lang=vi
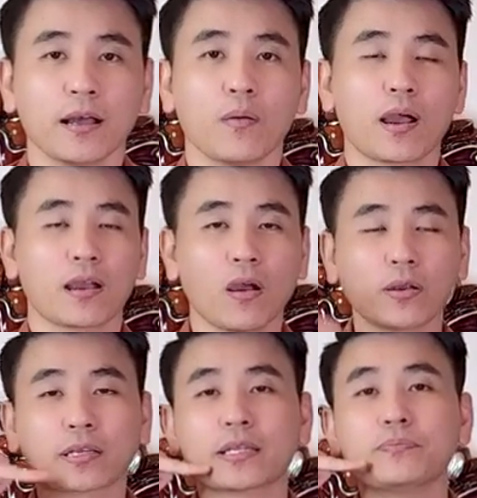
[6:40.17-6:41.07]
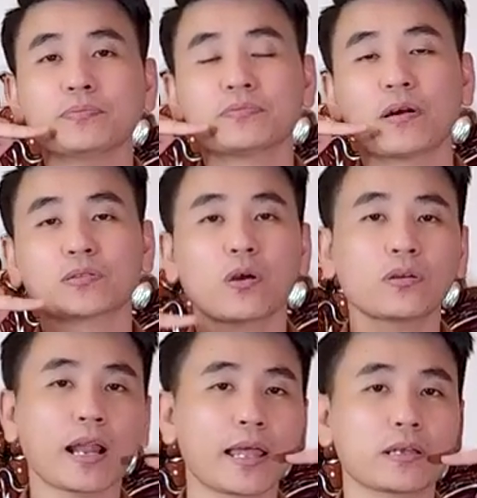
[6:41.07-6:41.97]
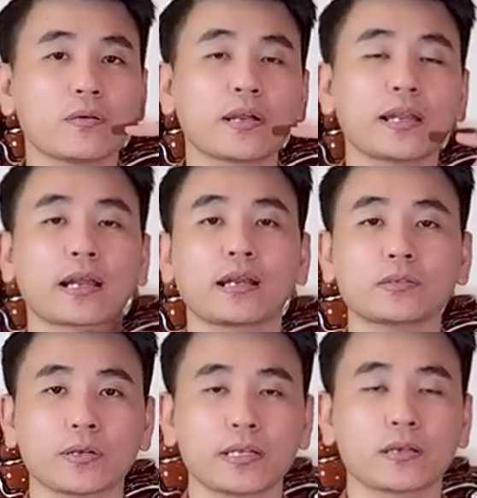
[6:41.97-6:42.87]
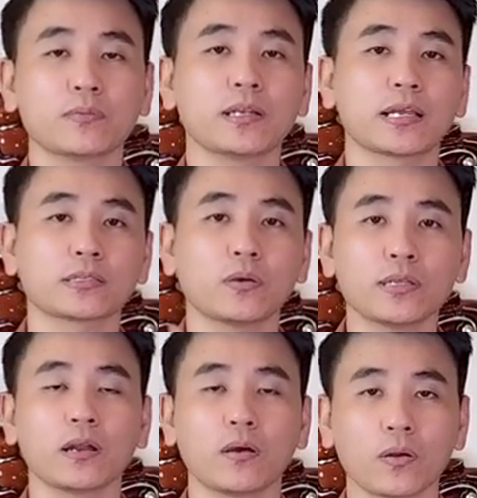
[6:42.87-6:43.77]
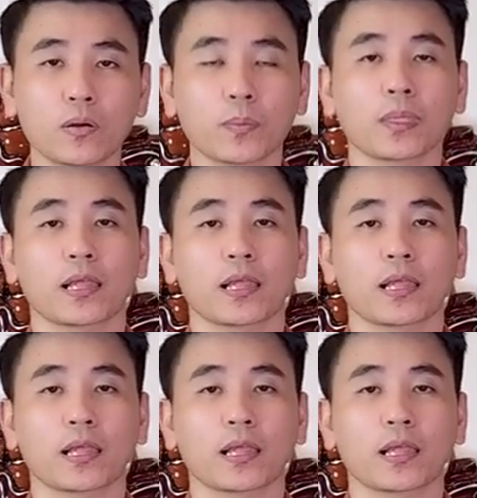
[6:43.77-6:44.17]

hoặc gọi trực tiếp vào số hotline của Kỳ Lân Luxury cũng như là số Zalo luôn